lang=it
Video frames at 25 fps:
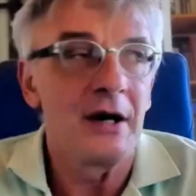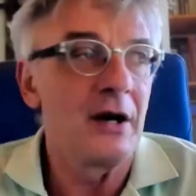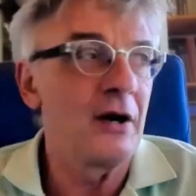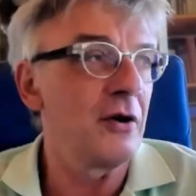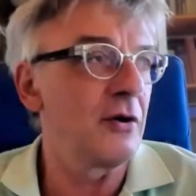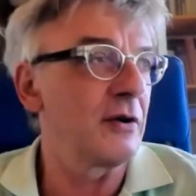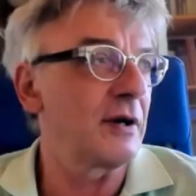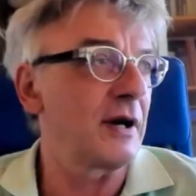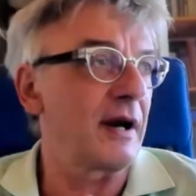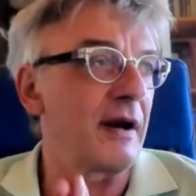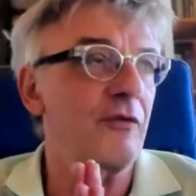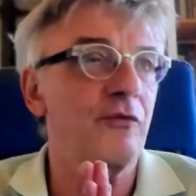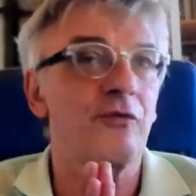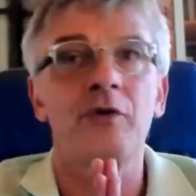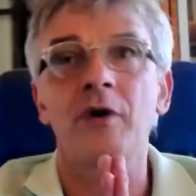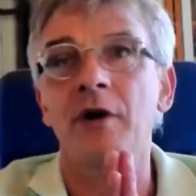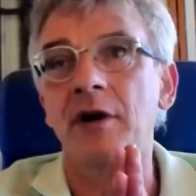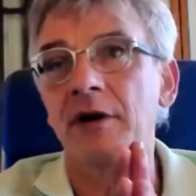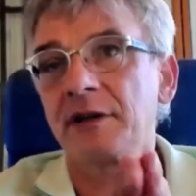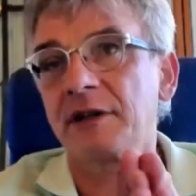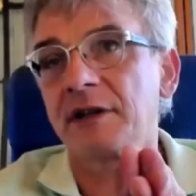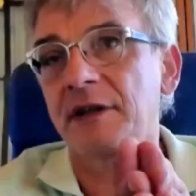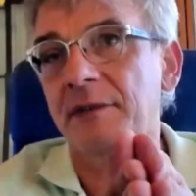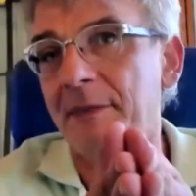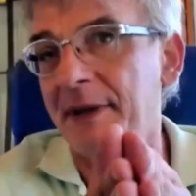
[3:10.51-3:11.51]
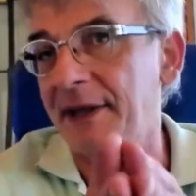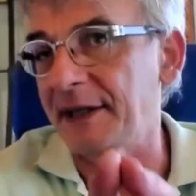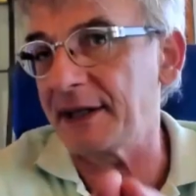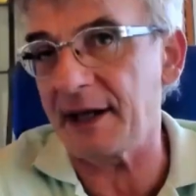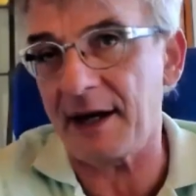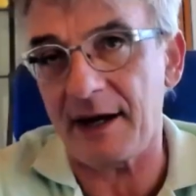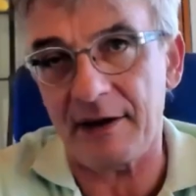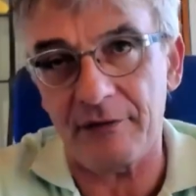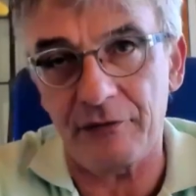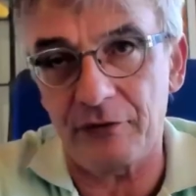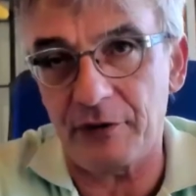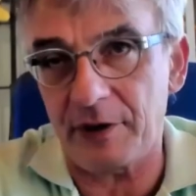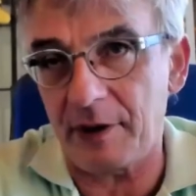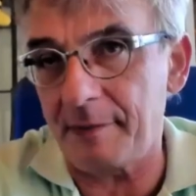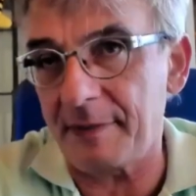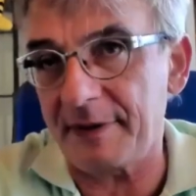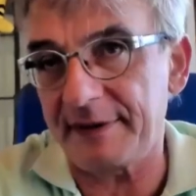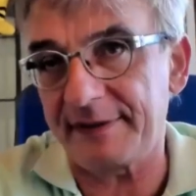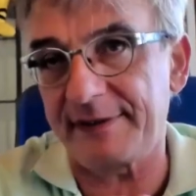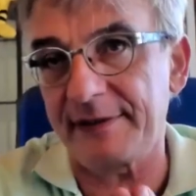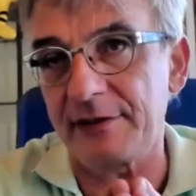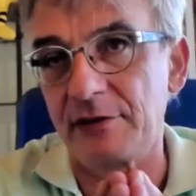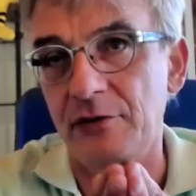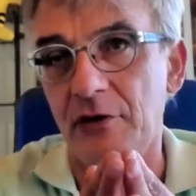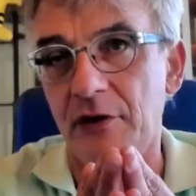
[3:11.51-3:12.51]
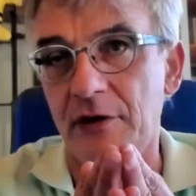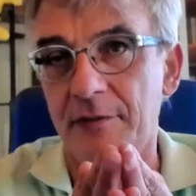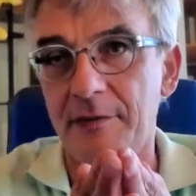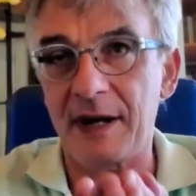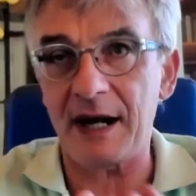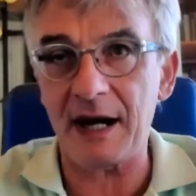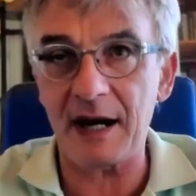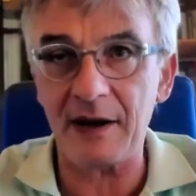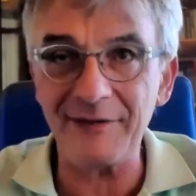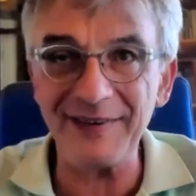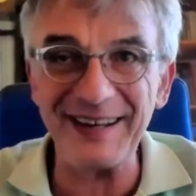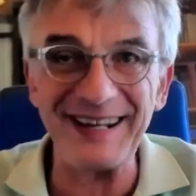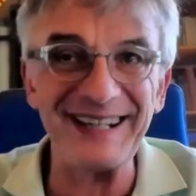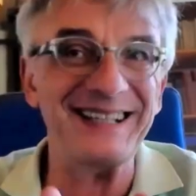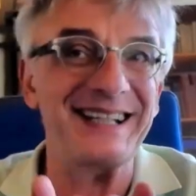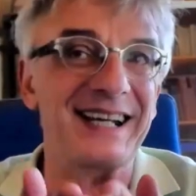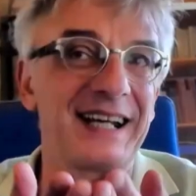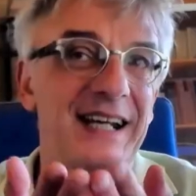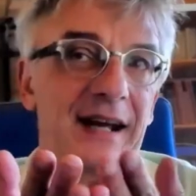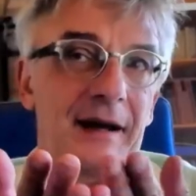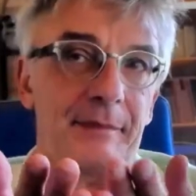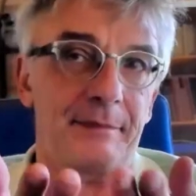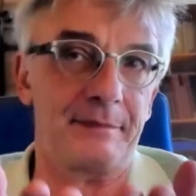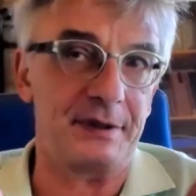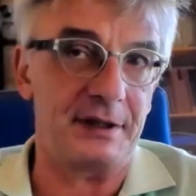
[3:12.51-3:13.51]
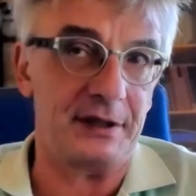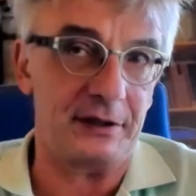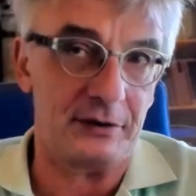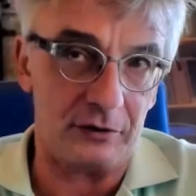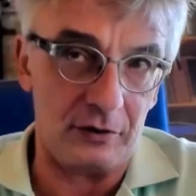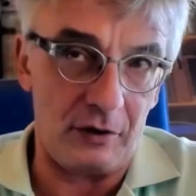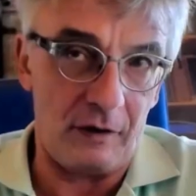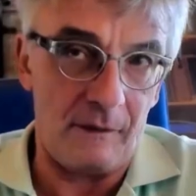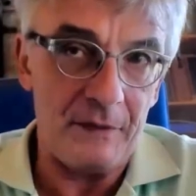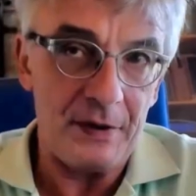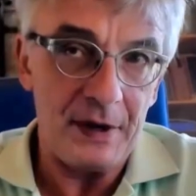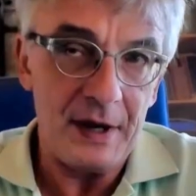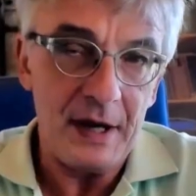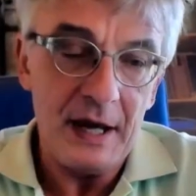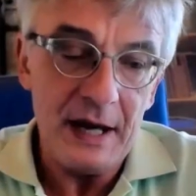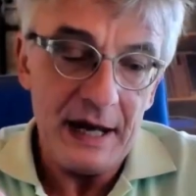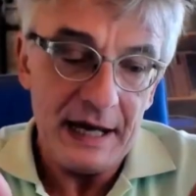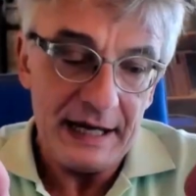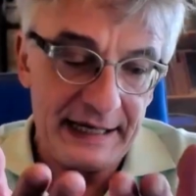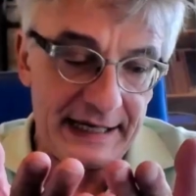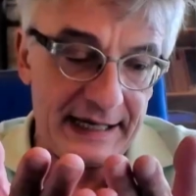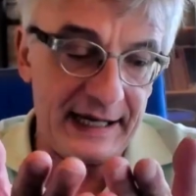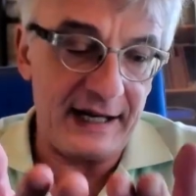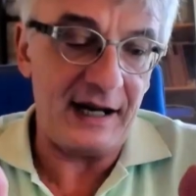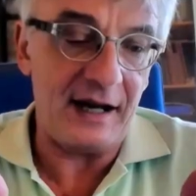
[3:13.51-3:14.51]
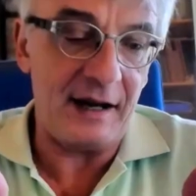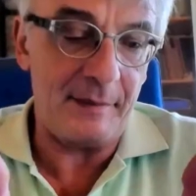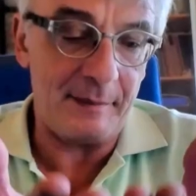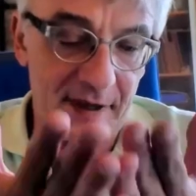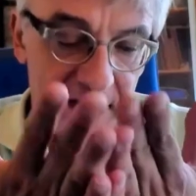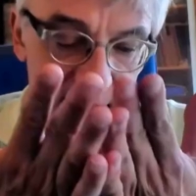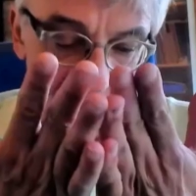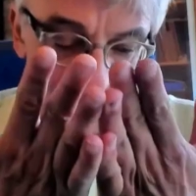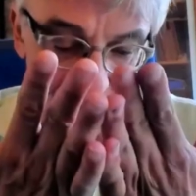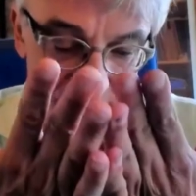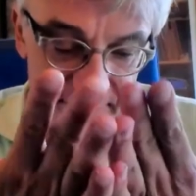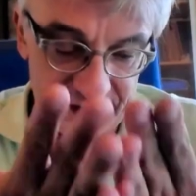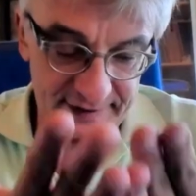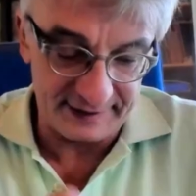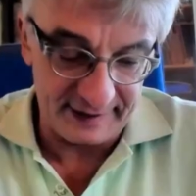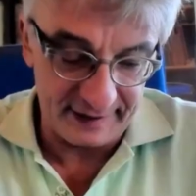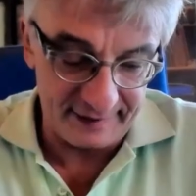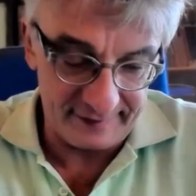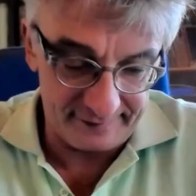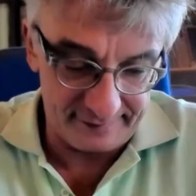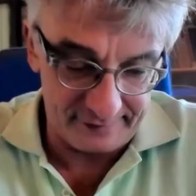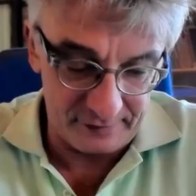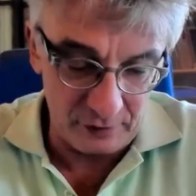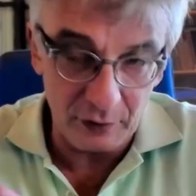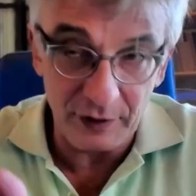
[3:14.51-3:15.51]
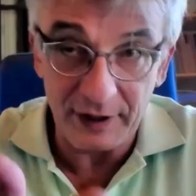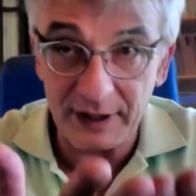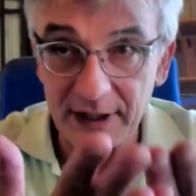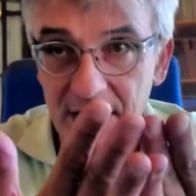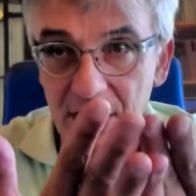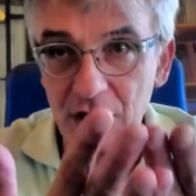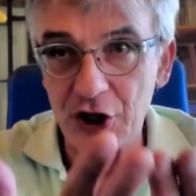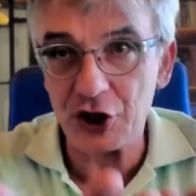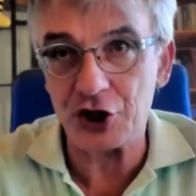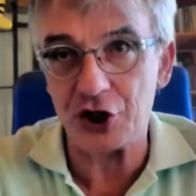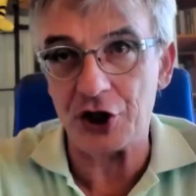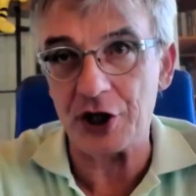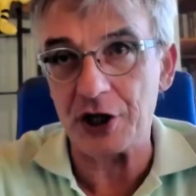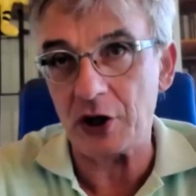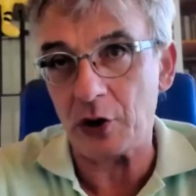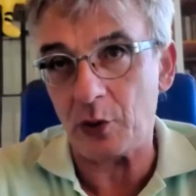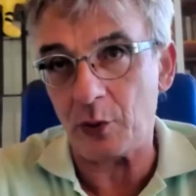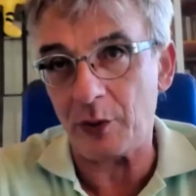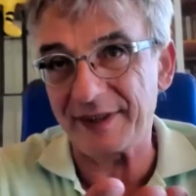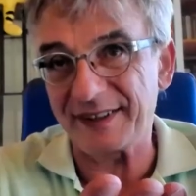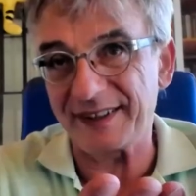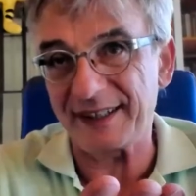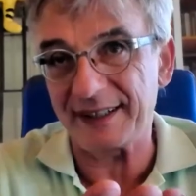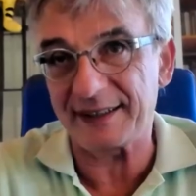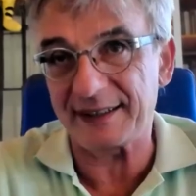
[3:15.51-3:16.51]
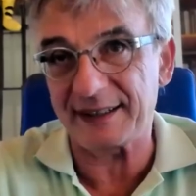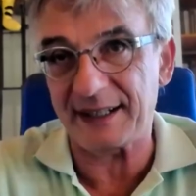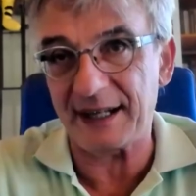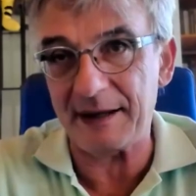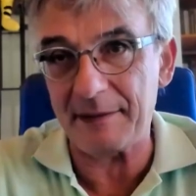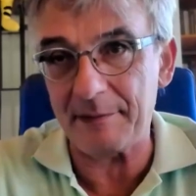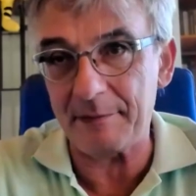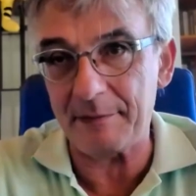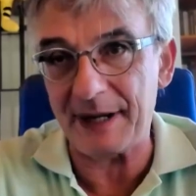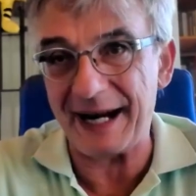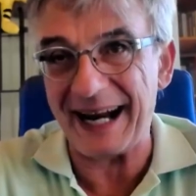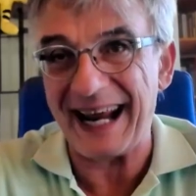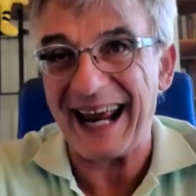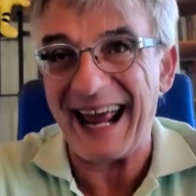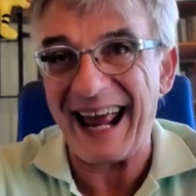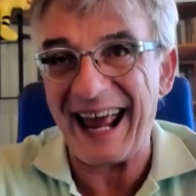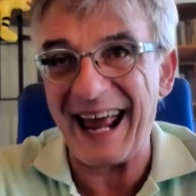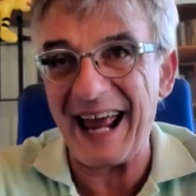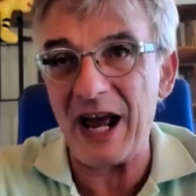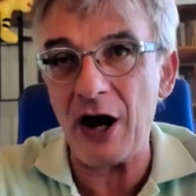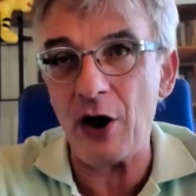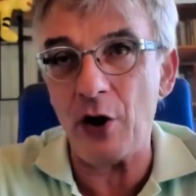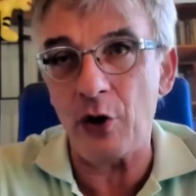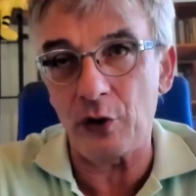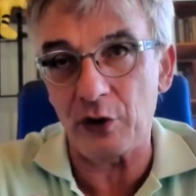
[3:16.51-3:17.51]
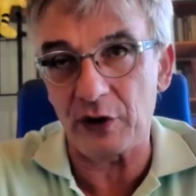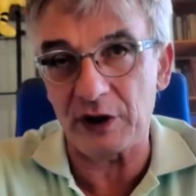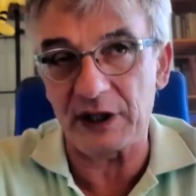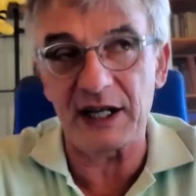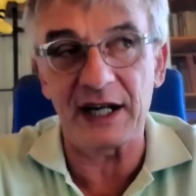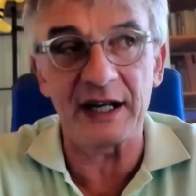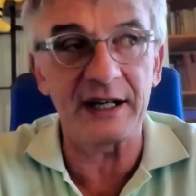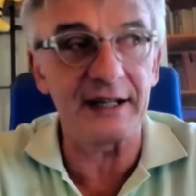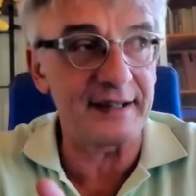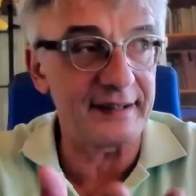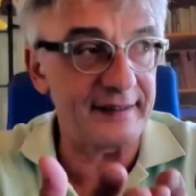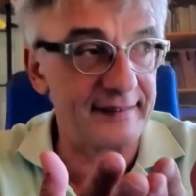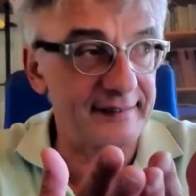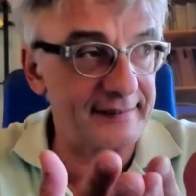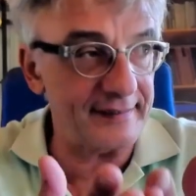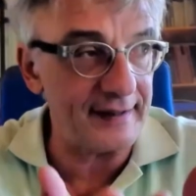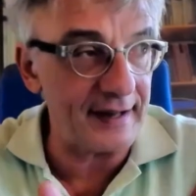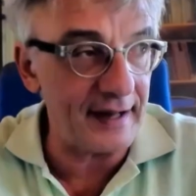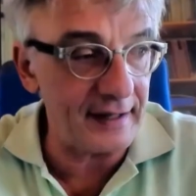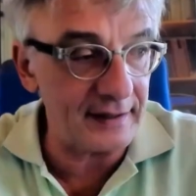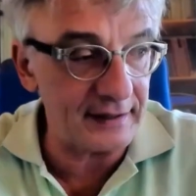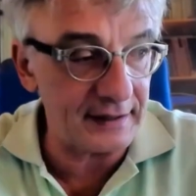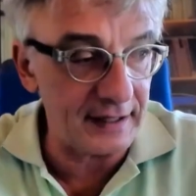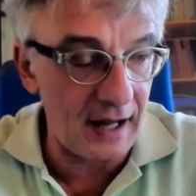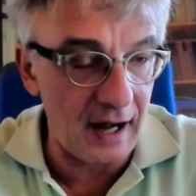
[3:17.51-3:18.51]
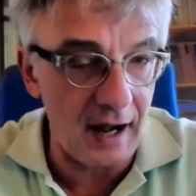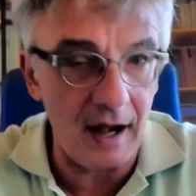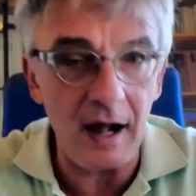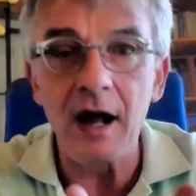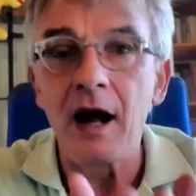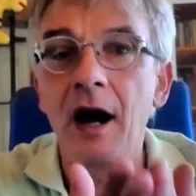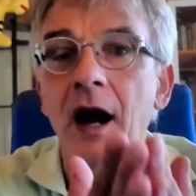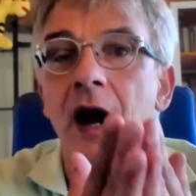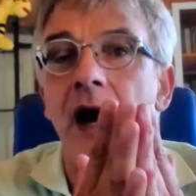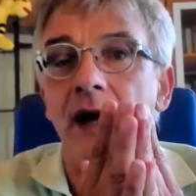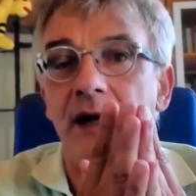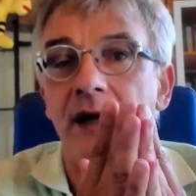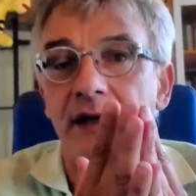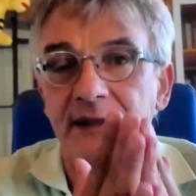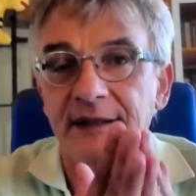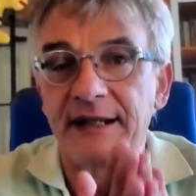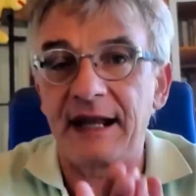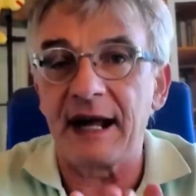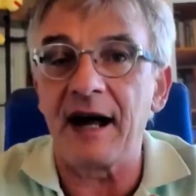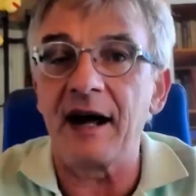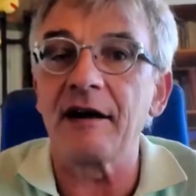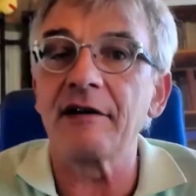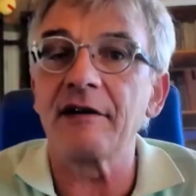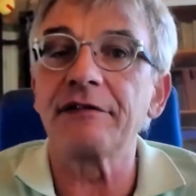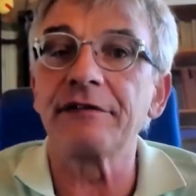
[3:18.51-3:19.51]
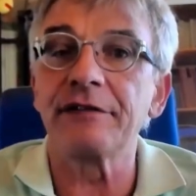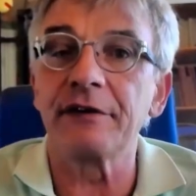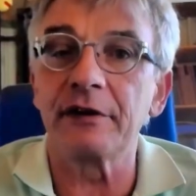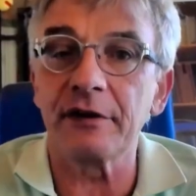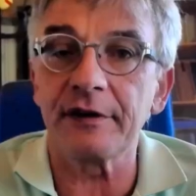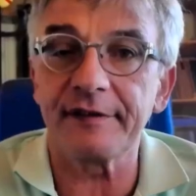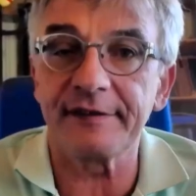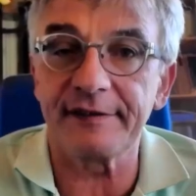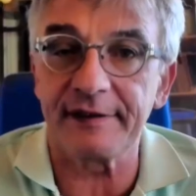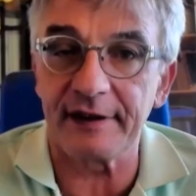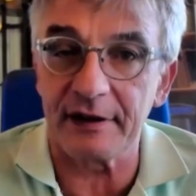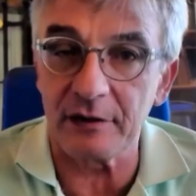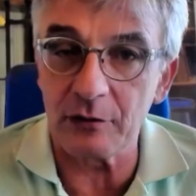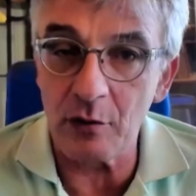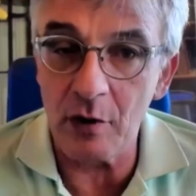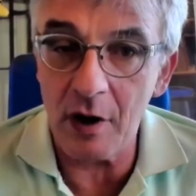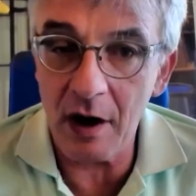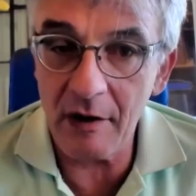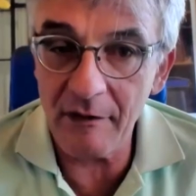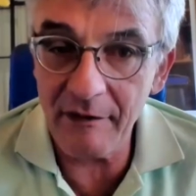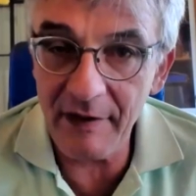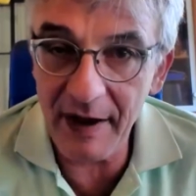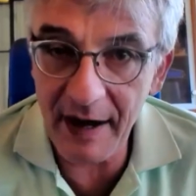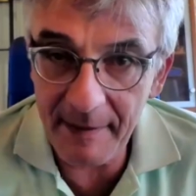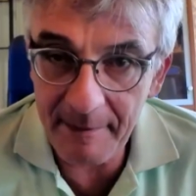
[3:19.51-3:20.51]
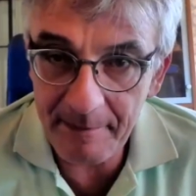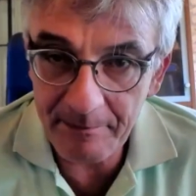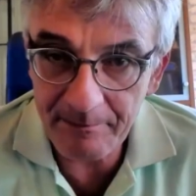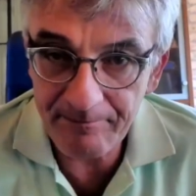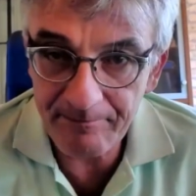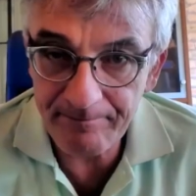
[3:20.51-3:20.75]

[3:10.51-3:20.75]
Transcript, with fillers: Ora, fuori di metafora, ma signori, ma l'avete capito che la manifestazione del 5 settembre è organizzata da Forza Nuova?